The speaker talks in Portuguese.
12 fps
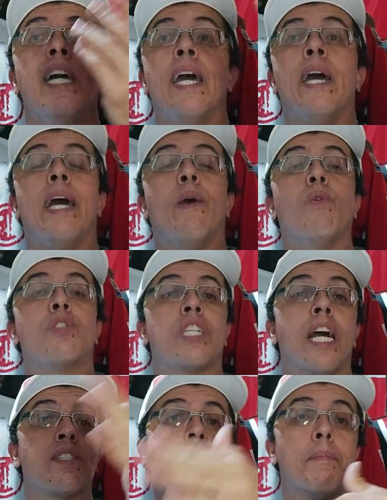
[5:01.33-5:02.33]
É, o
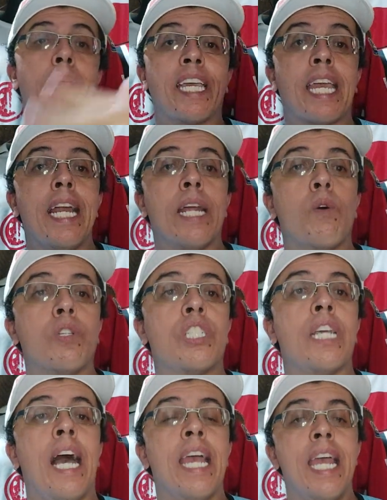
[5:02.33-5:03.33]
Santos também quer
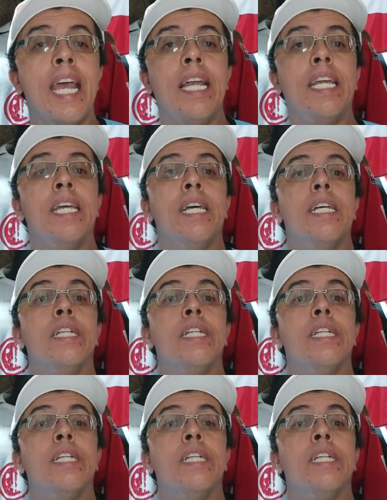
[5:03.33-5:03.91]
negociar ele,